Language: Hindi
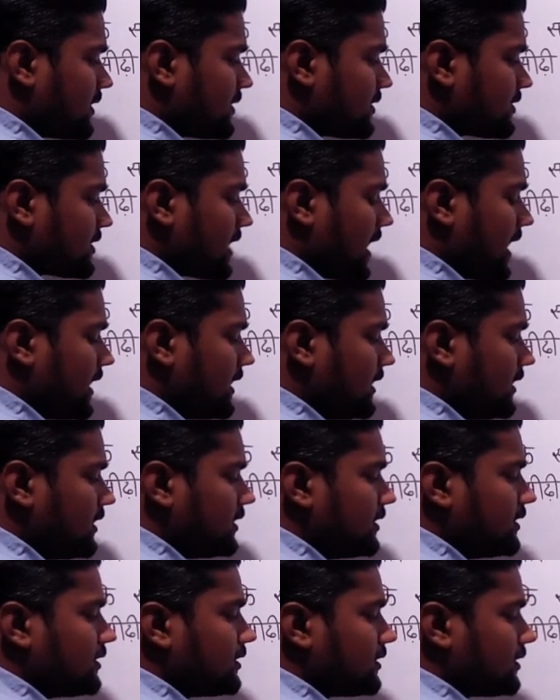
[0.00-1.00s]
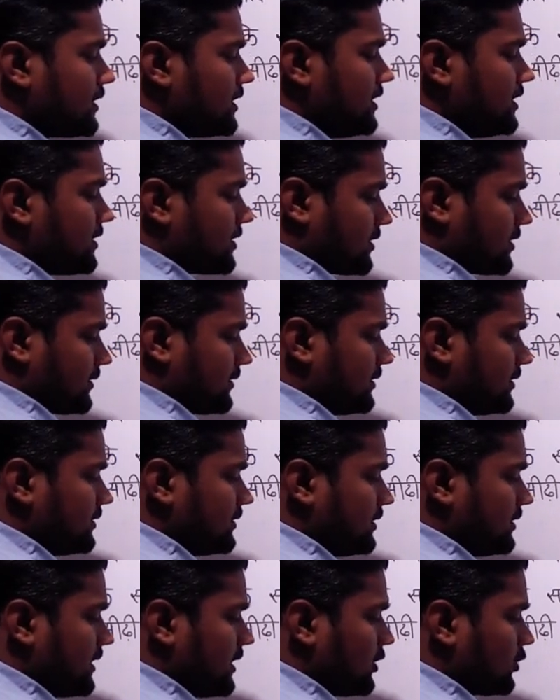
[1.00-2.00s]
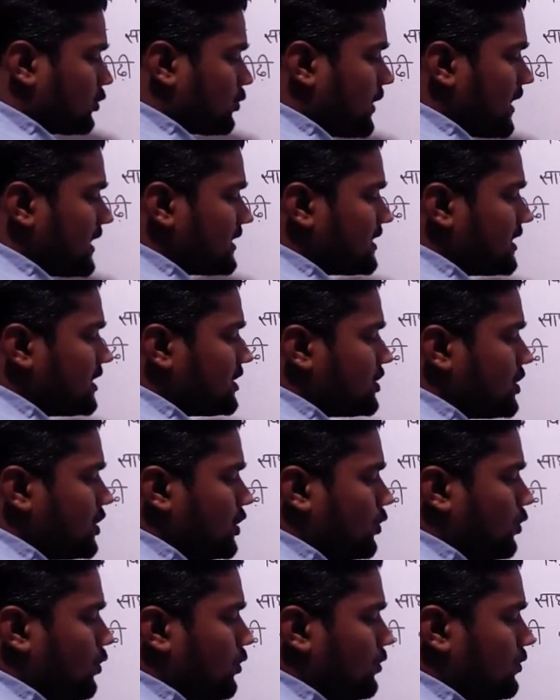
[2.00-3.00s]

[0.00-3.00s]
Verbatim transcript: साइन तीस तो ऐसे जीरो